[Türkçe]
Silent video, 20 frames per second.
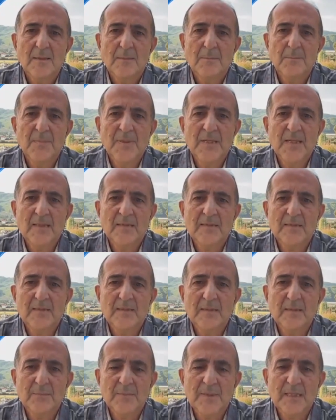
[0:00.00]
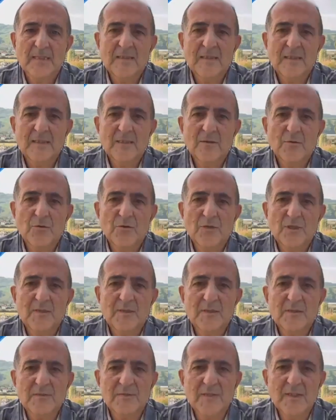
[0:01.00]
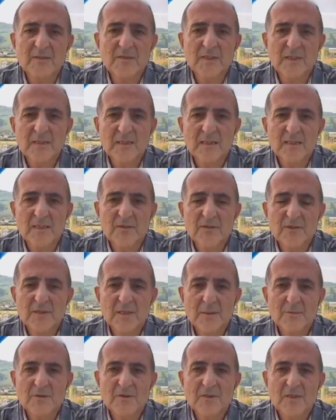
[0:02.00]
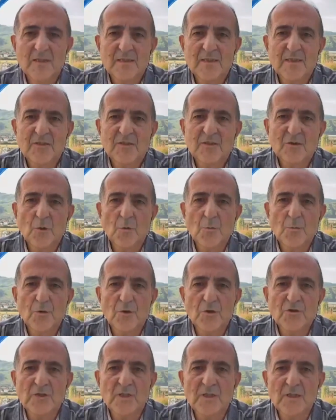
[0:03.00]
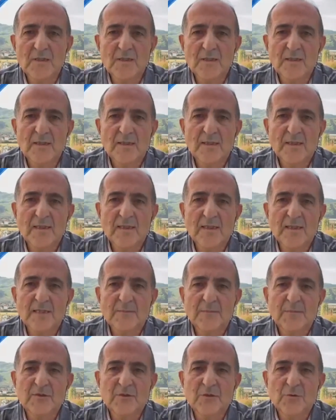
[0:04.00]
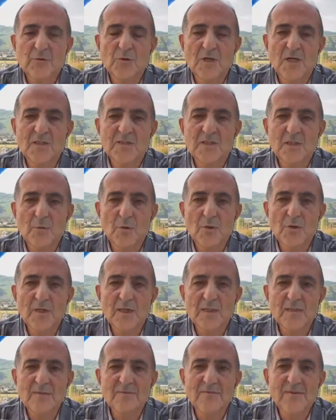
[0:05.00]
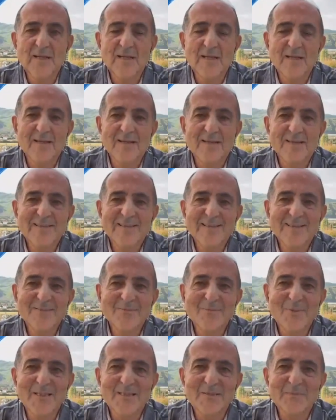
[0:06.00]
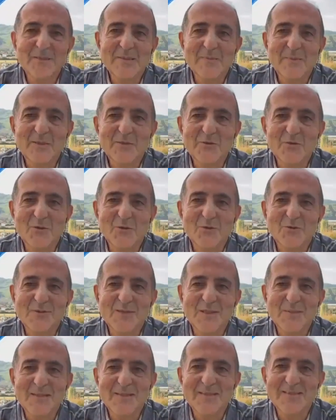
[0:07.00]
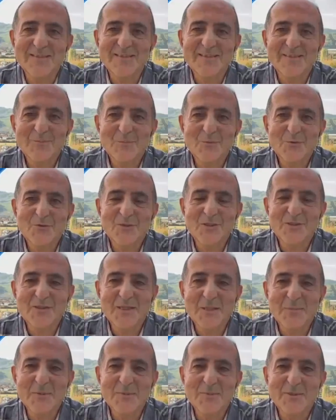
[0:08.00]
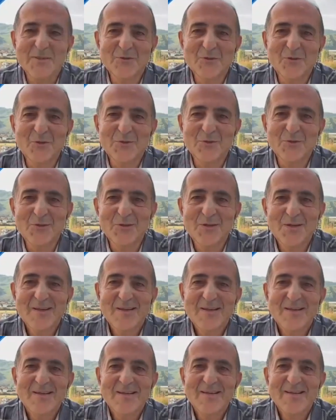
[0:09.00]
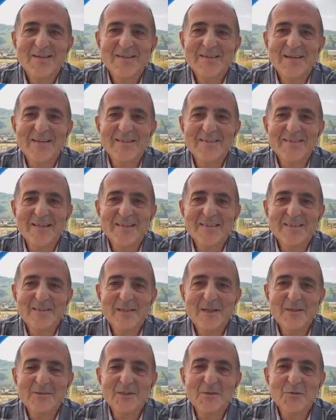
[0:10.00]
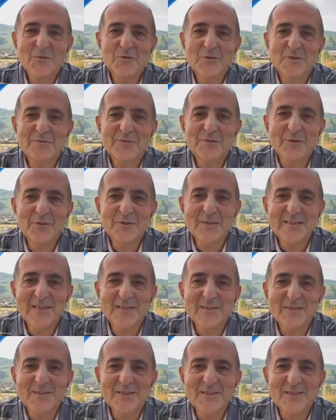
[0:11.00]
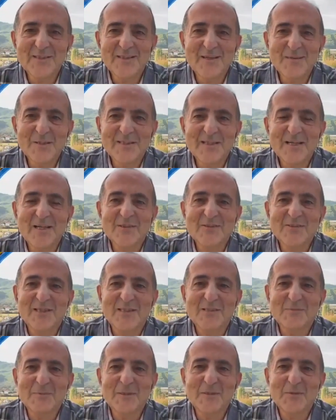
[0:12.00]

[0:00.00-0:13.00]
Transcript: biletsi, biletleri ücretsiz vereceklerini açıklamışlardı. İşte o projenin e, ilk maçı dün akşam oynandı ve inanılmaz bir maç oldu Demet. Muhteşem bir maç oldu. E, Kaiserslautern 3-0 öne geçti ama karşılaşmayı